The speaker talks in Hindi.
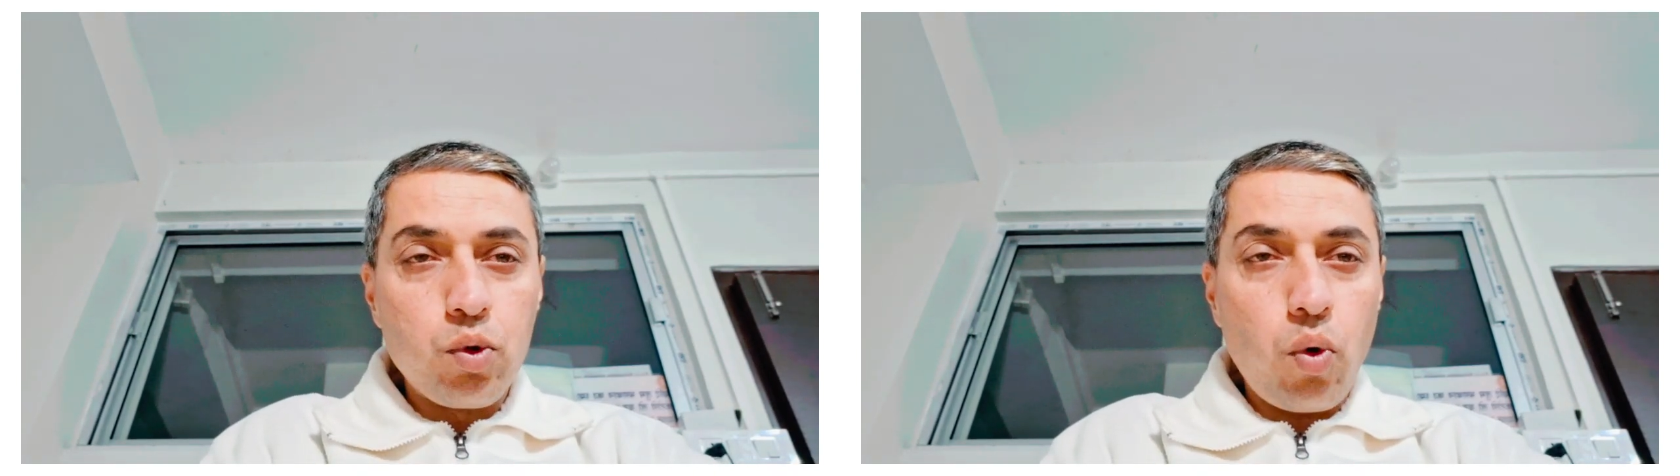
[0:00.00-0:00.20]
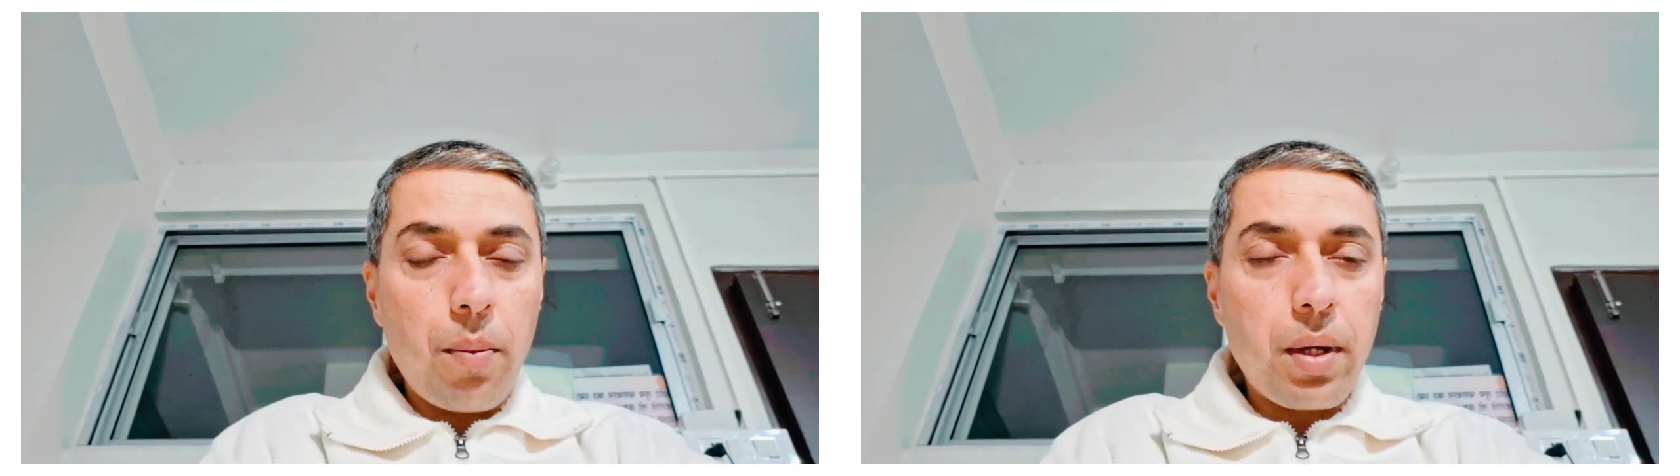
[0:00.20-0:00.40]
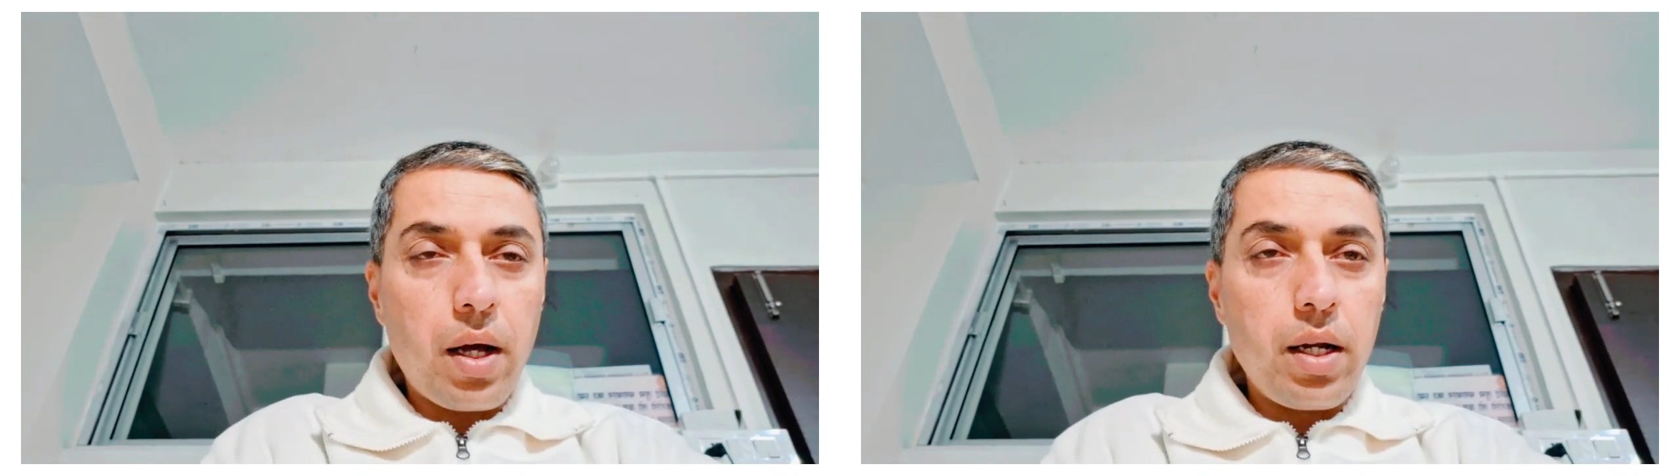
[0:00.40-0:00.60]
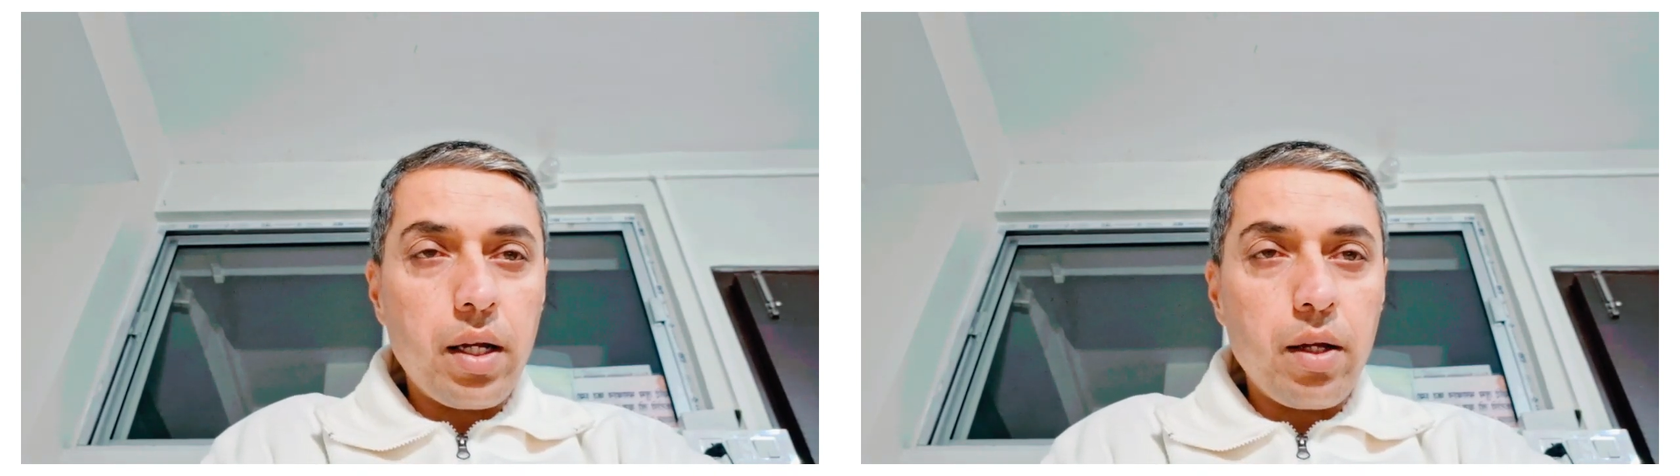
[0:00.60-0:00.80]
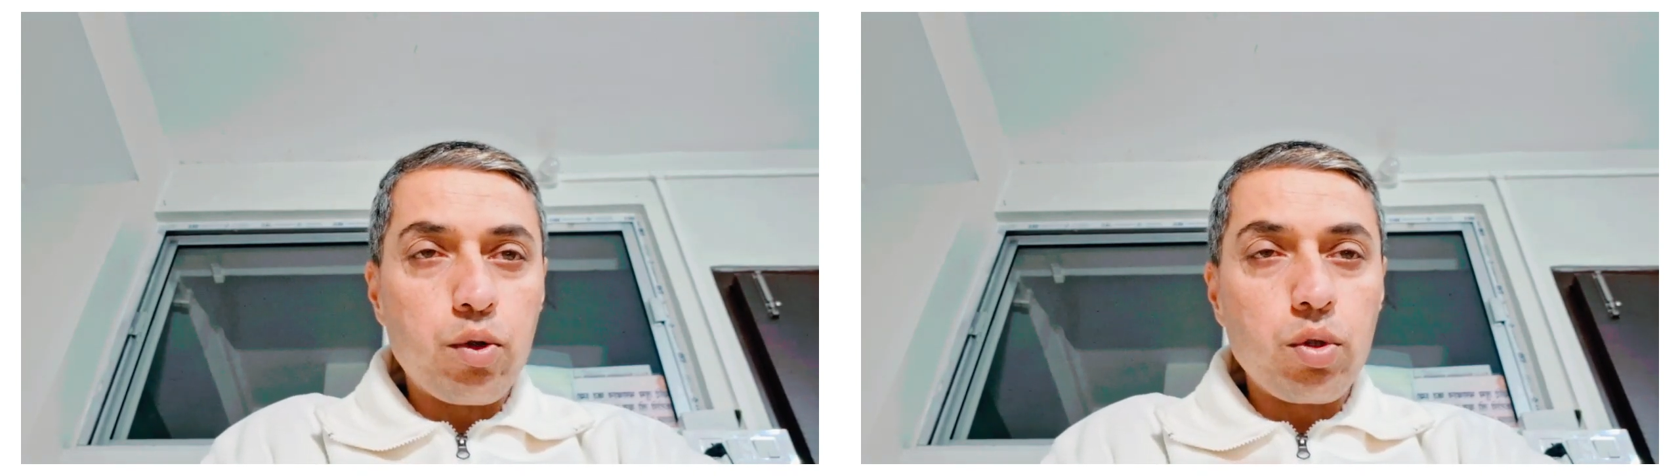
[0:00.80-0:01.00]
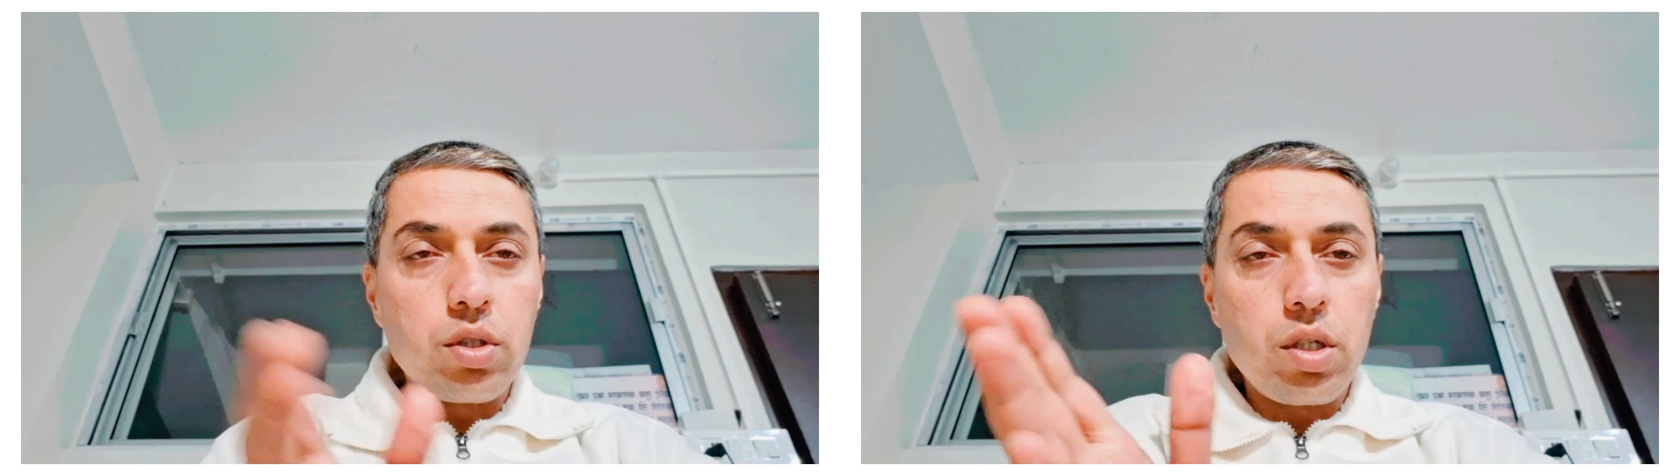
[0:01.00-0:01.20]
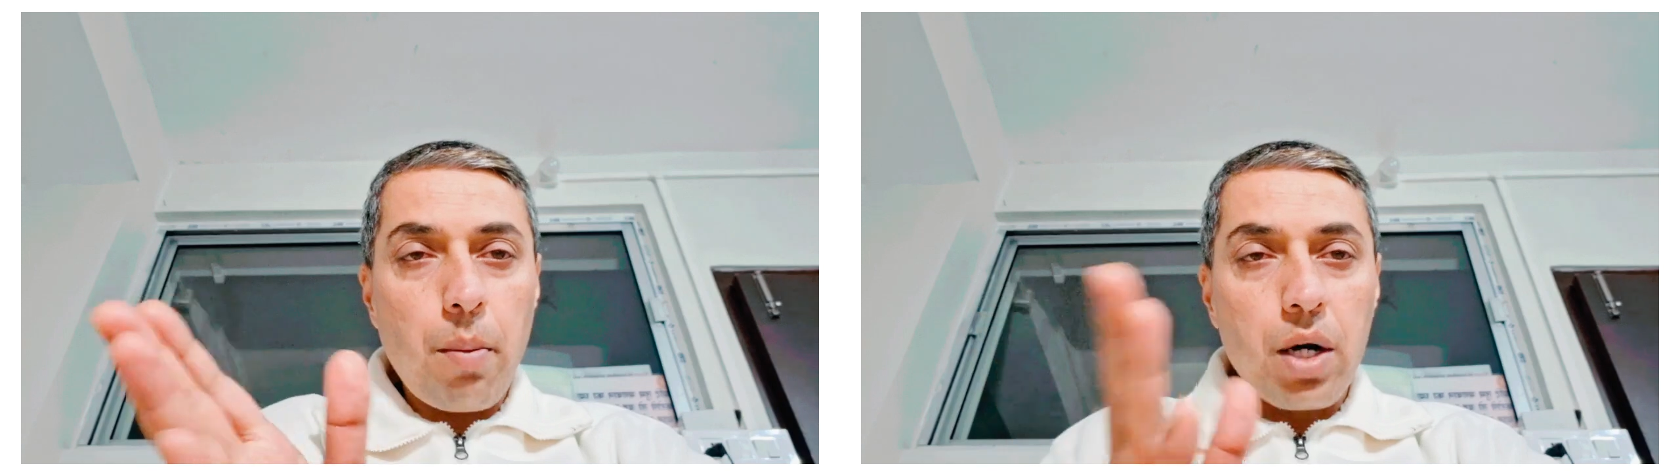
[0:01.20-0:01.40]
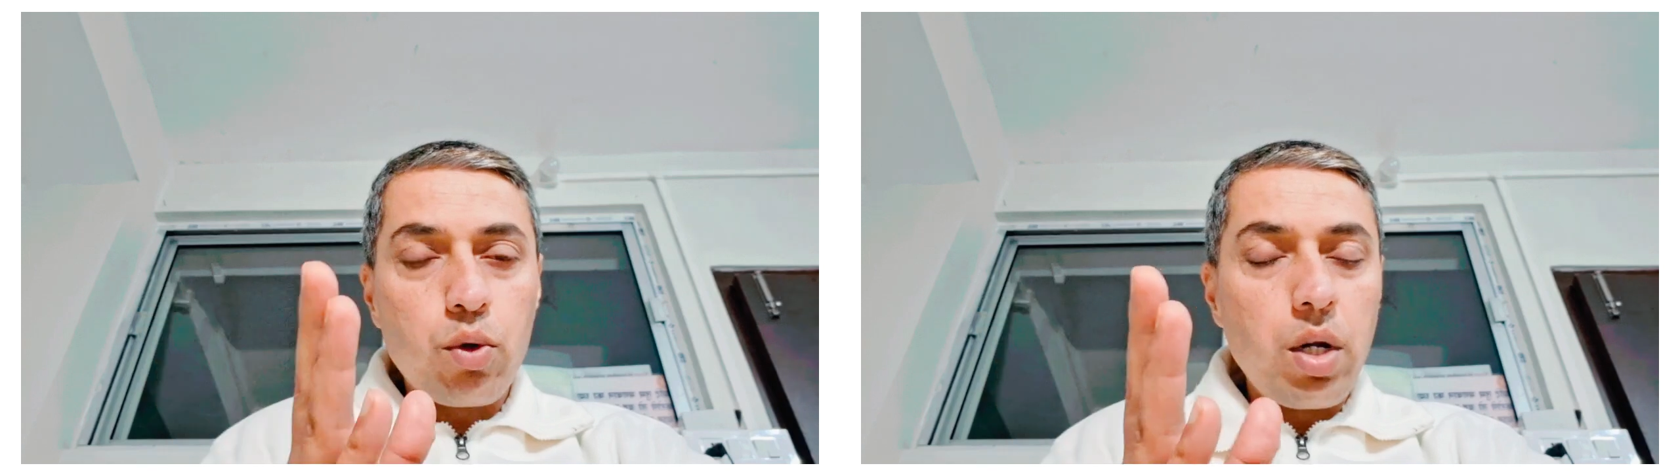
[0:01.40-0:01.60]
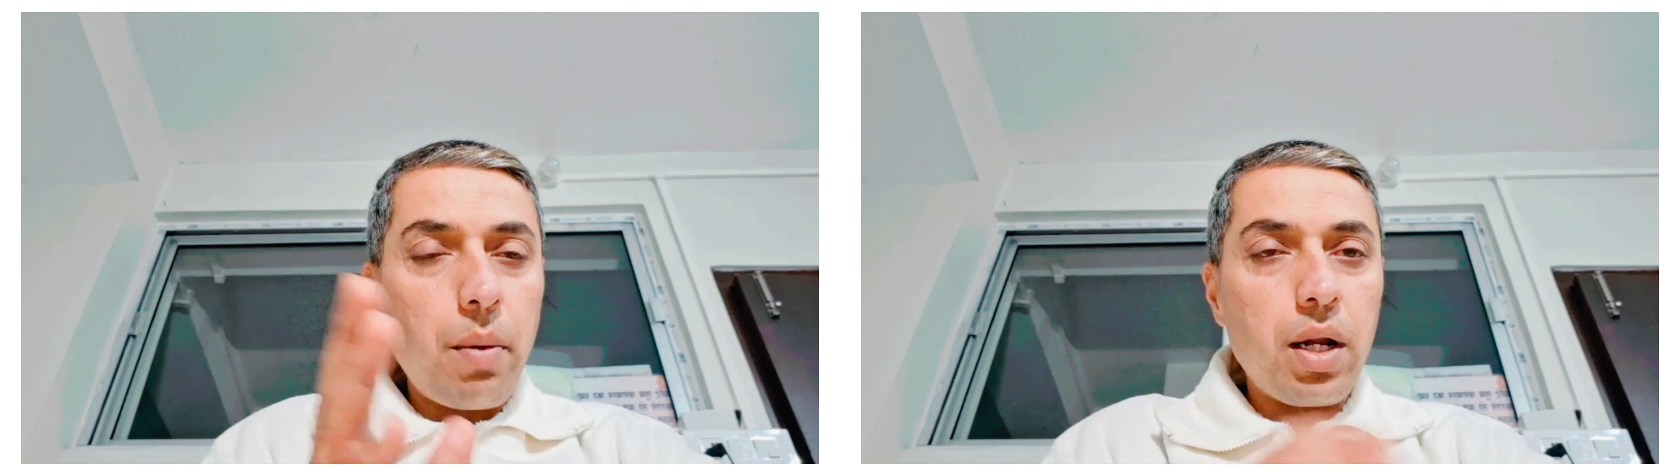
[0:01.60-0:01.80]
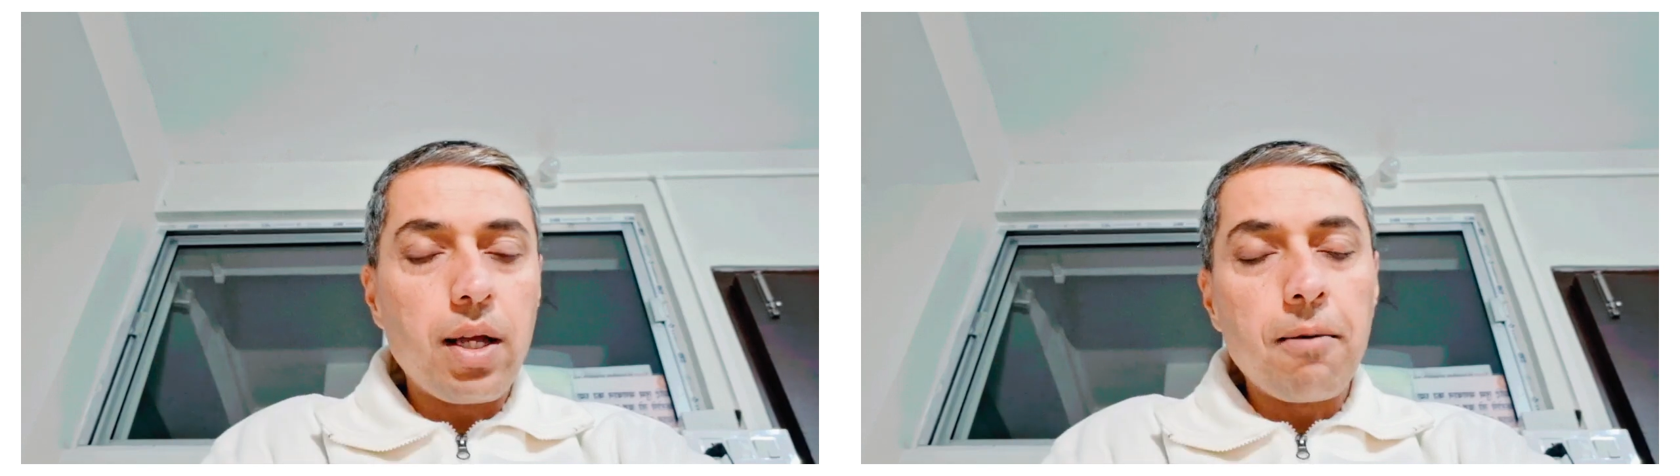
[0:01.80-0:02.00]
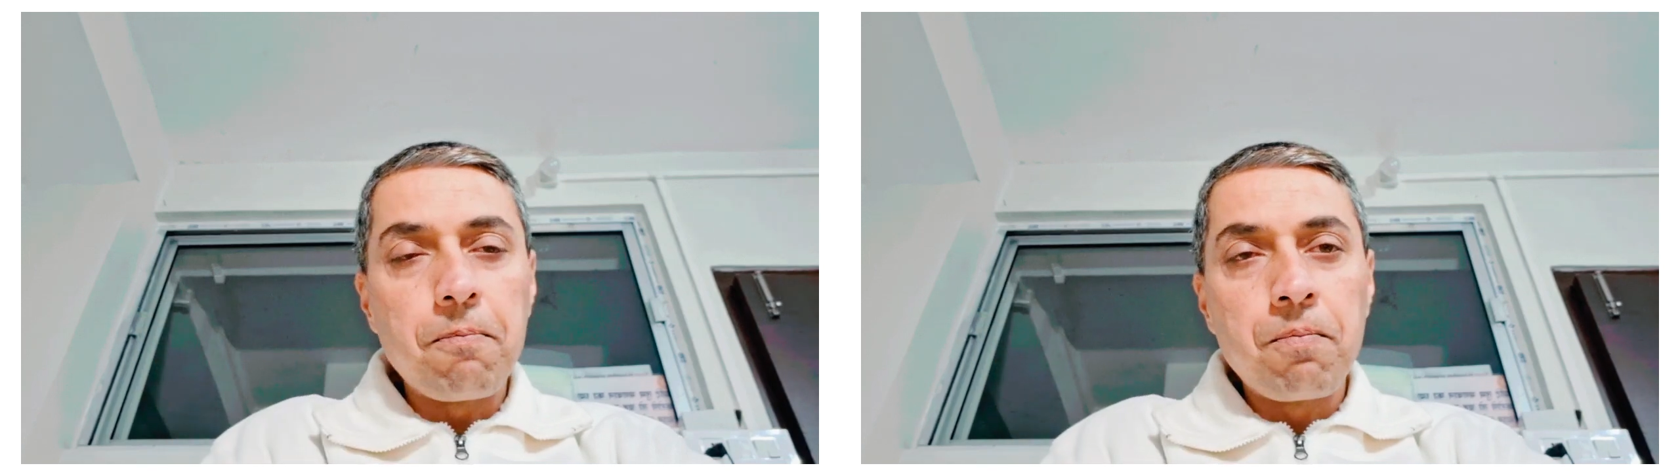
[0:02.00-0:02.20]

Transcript: तो आप क्या करेंगे इसको चमाट थोड़े मारेंगे